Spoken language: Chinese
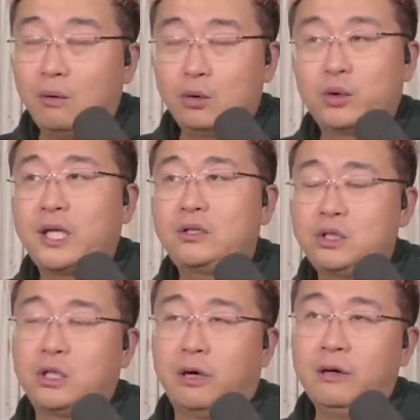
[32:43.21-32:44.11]
或者说他
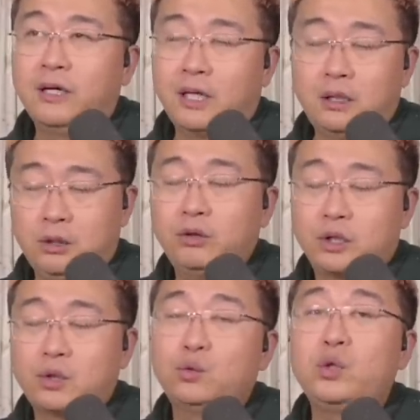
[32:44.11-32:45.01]
至少他有可能
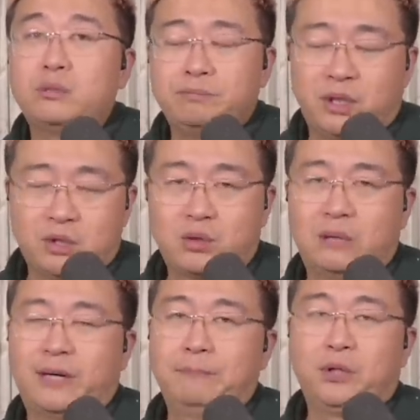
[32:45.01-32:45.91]
是故意这么表现出来
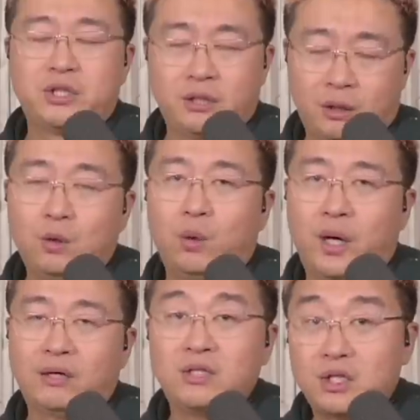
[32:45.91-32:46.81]
嘛，表现的恼火
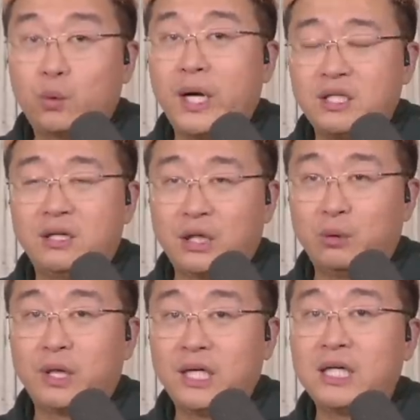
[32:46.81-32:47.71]
啊，这是外交领
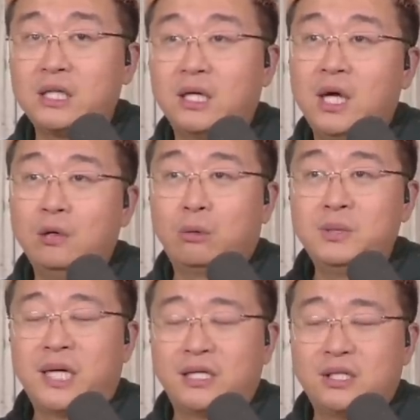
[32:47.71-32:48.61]
域的一个，我们
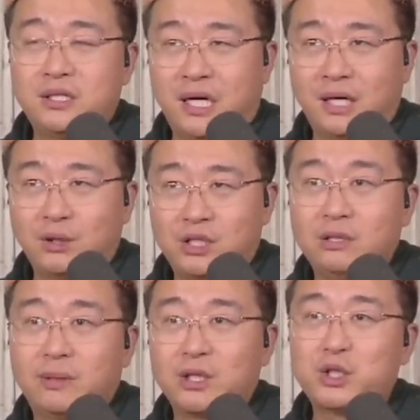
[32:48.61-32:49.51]
假设讲习
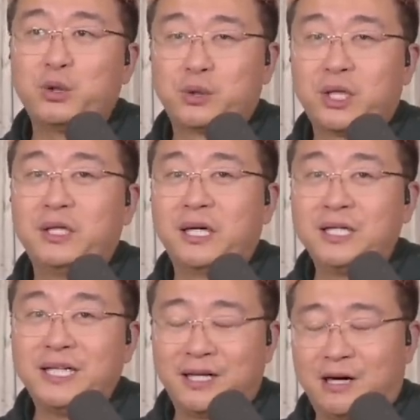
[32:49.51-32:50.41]
近平是有这个能
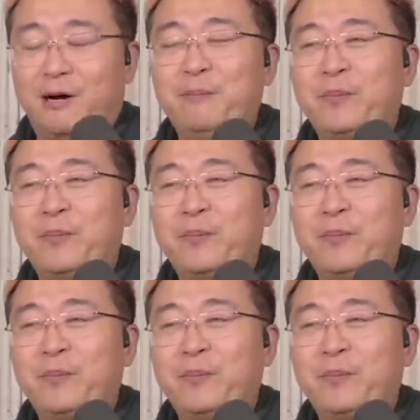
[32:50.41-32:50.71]
力的啊